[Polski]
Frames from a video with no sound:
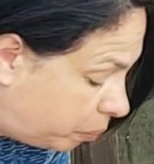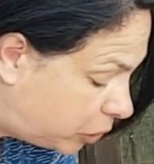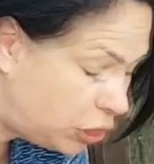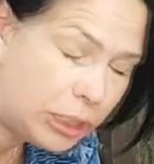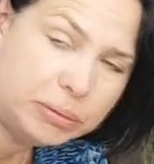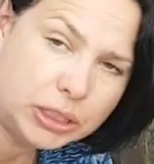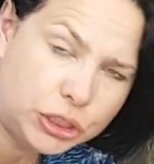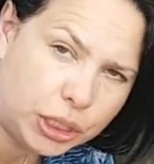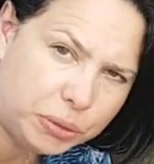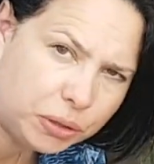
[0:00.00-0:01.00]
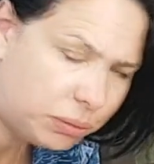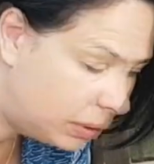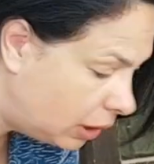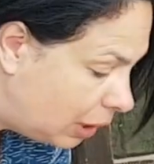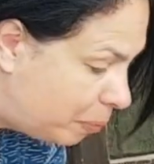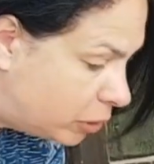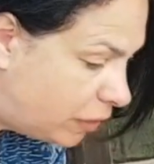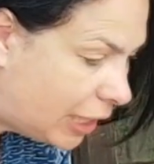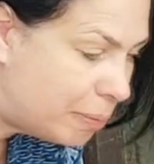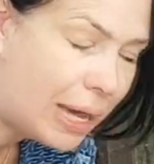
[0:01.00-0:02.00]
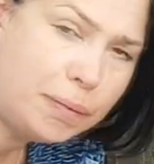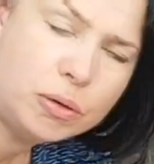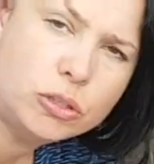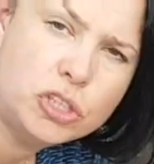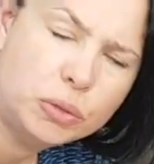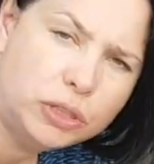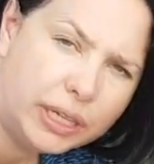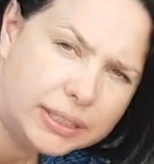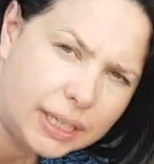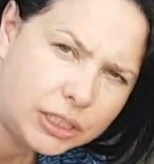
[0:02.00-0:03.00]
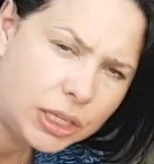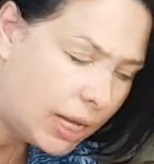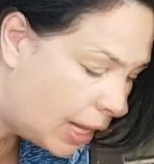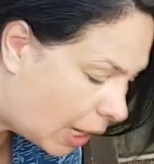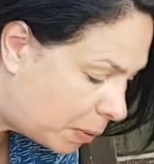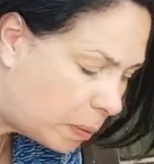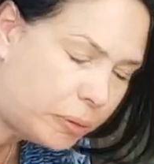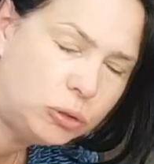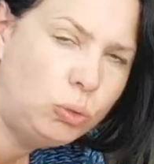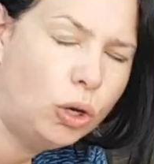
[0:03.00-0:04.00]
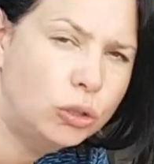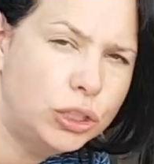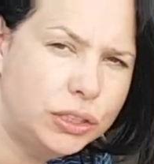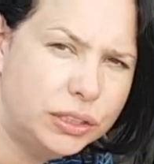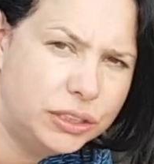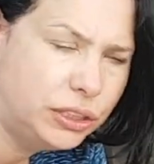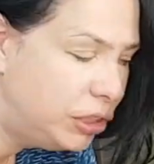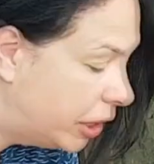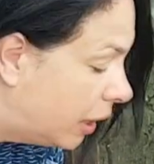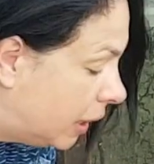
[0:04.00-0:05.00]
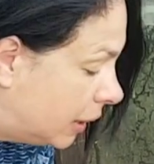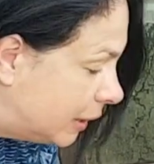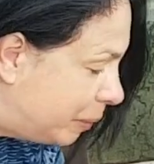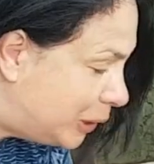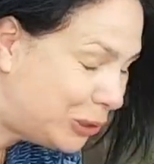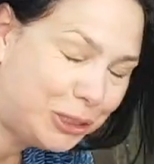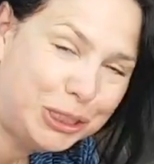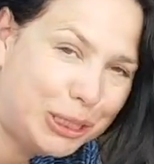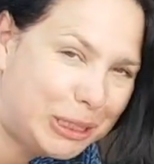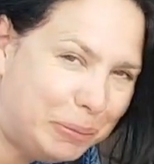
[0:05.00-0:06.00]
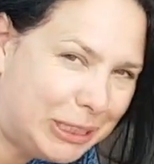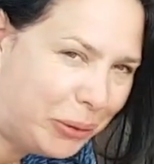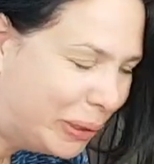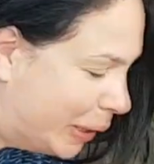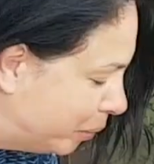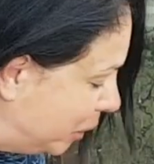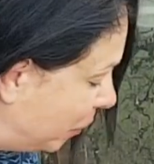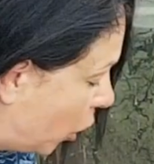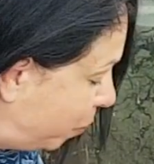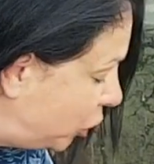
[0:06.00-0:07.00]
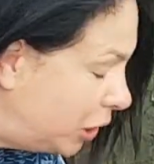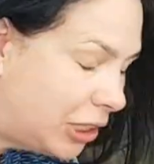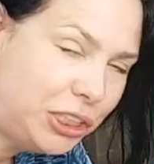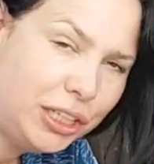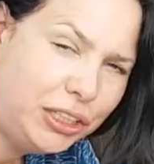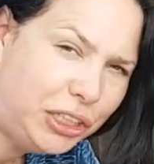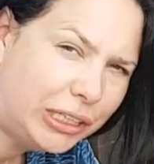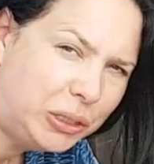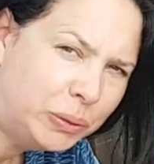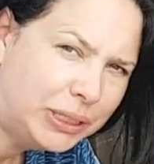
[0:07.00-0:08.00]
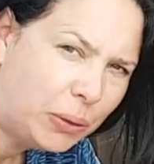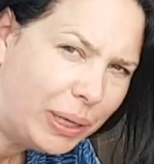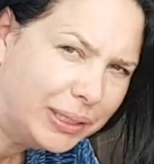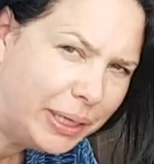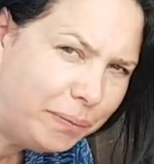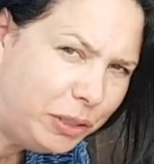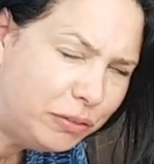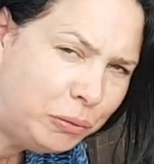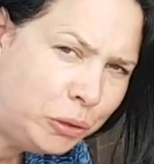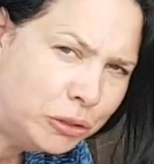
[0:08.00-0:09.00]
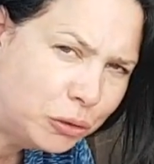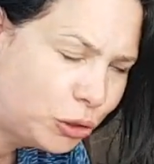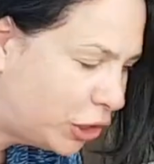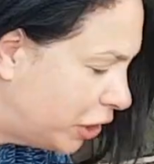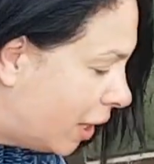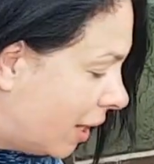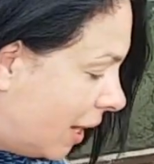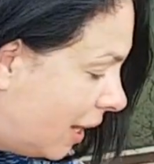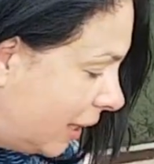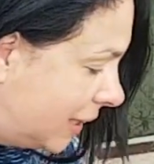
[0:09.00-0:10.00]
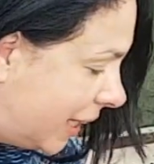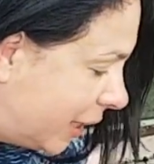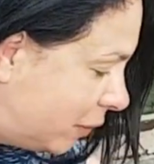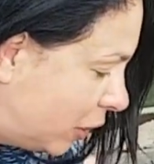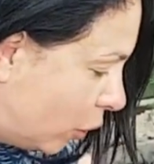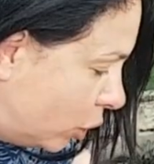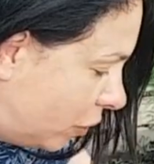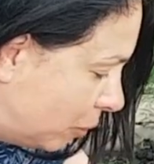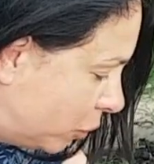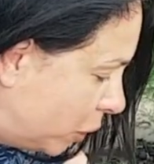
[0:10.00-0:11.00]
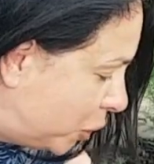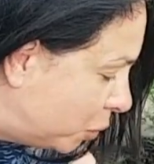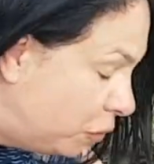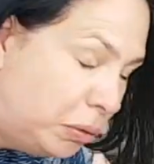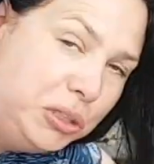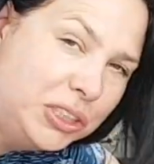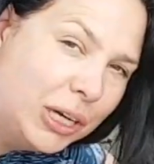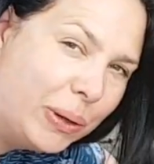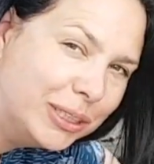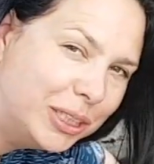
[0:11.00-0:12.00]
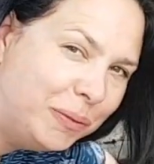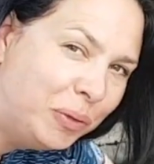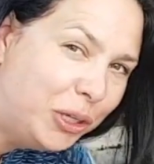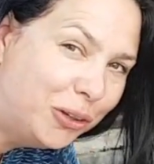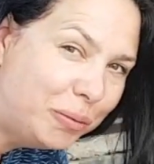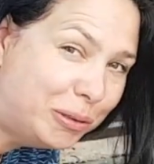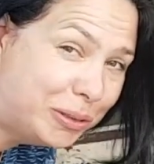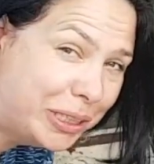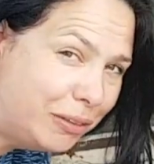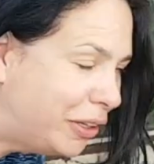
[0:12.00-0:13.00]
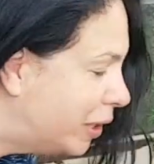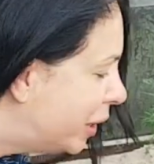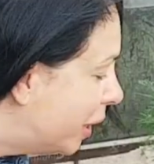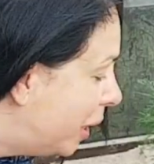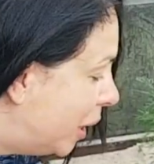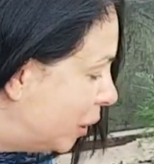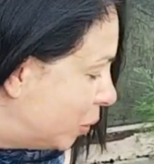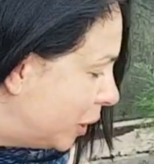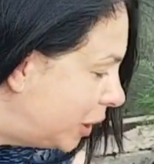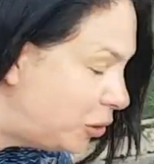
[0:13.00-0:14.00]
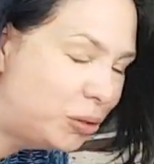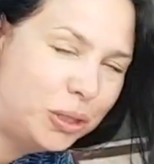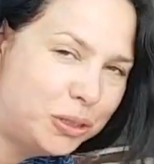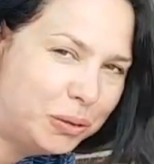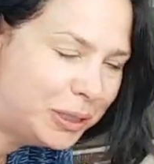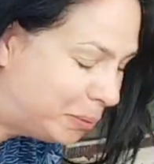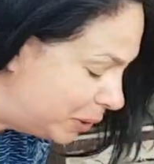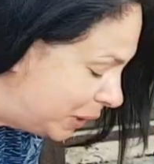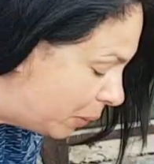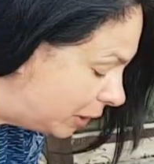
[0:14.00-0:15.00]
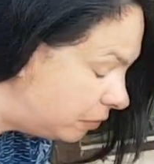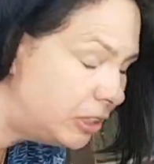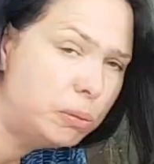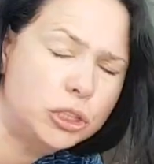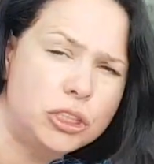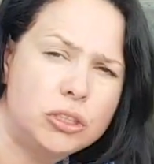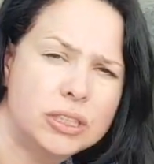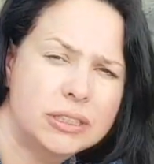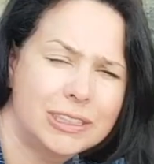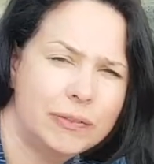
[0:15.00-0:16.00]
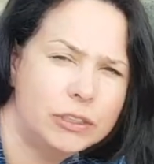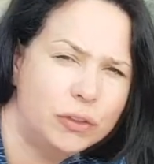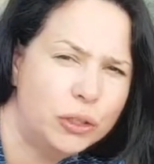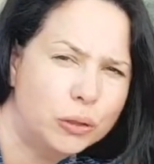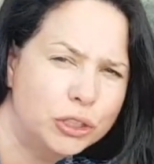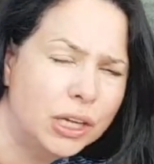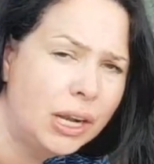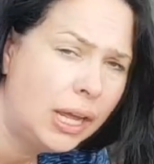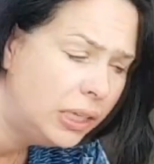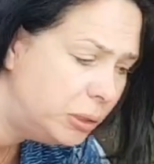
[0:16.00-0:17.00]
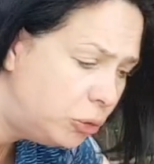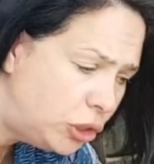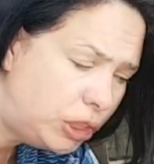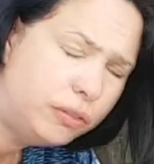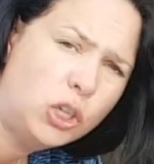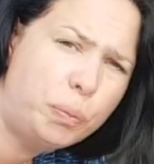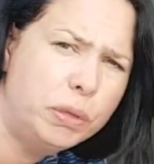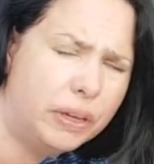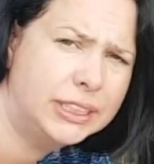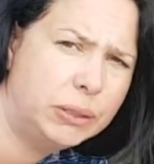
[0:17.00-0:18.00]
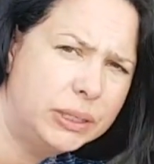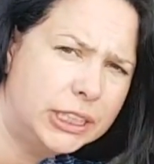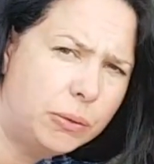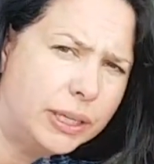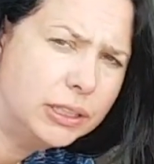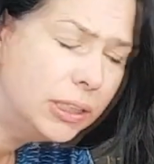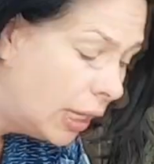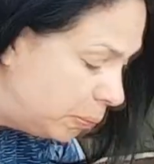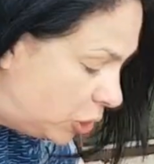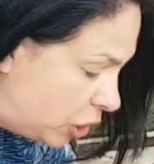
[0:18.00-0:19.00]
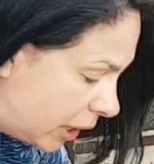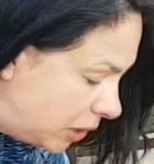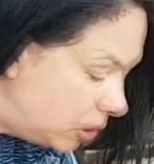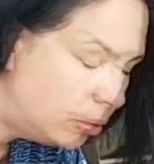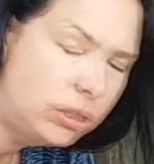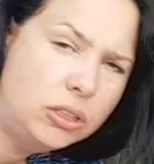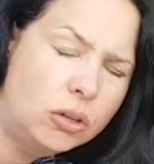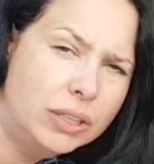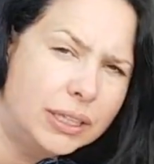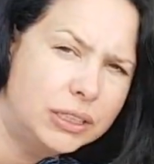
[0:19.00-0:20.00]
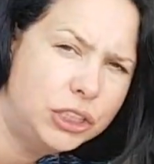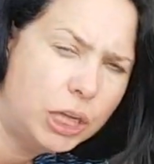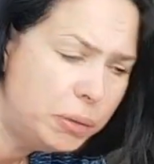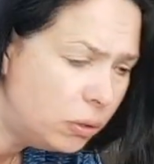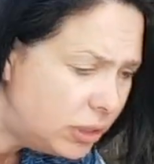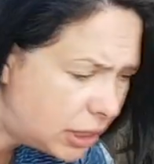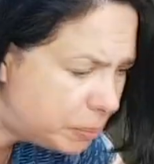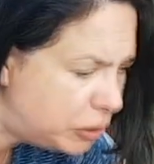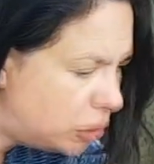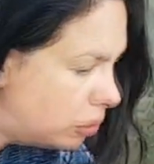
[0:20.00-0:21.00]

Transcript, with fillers: przycinam nad ziemią i pozwalam albo roślinom odrastać, albo po prostu korzeń zgnije. Zobaczcie, co się dzieje z tymi sałatami. Obcinacie jedną sałatę, nie wyjmując korzenia i zaraz wychodzi Wam, tutaj już są dwie mini sałatki i one będą takie wielkie. Tutaj też już rosną następne sałaty, więc możecie to zastosować w ogrodzie. Nie musicie wykopywać całej sałaty. Przycinacie ją tylko nad ziemią i zaraz będzie